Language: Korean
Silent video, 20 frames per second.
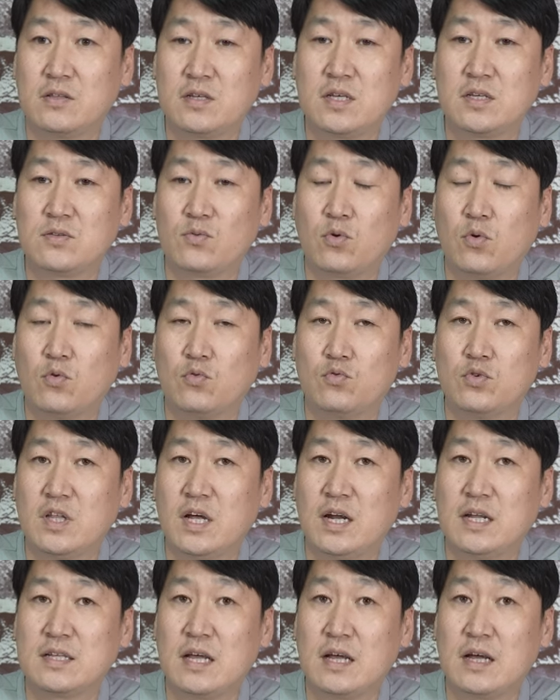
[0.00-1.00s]
특히 또
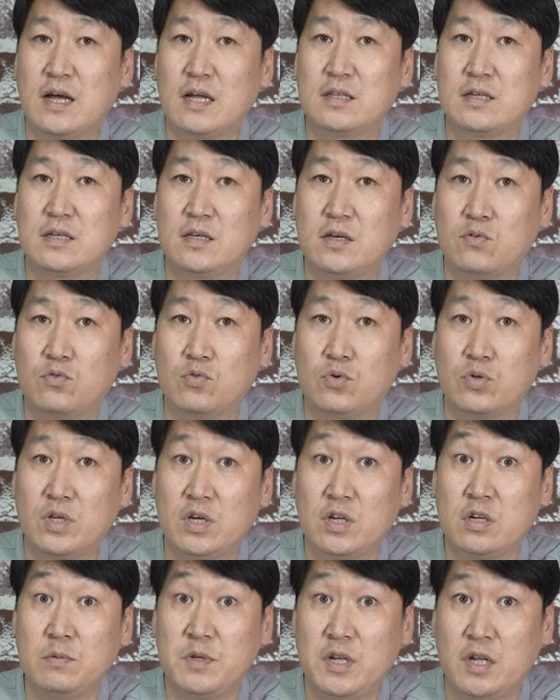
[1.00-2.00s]
우리나라 산 같은 경우는
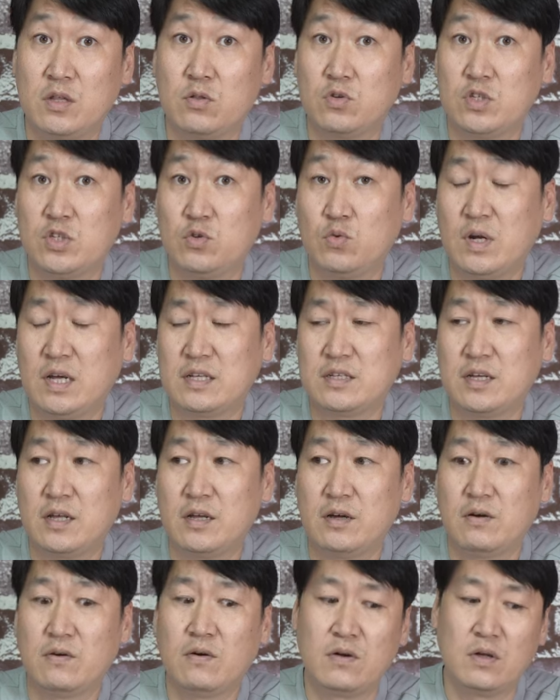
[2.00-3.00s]
여름이라도
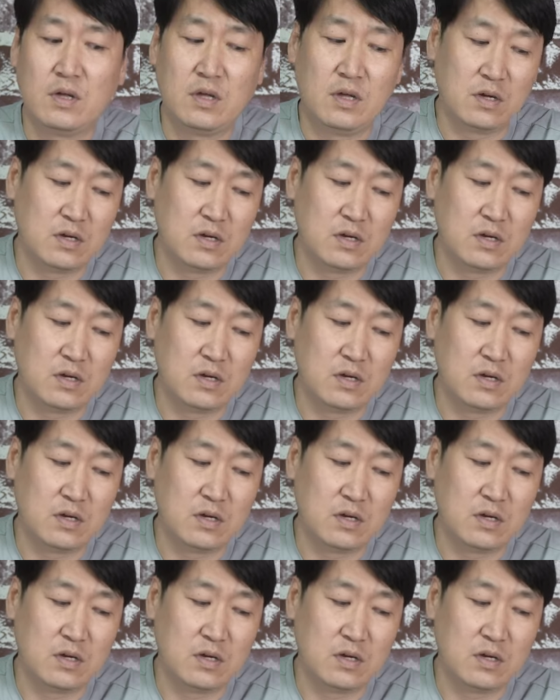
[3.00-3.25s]
시원하잖아요.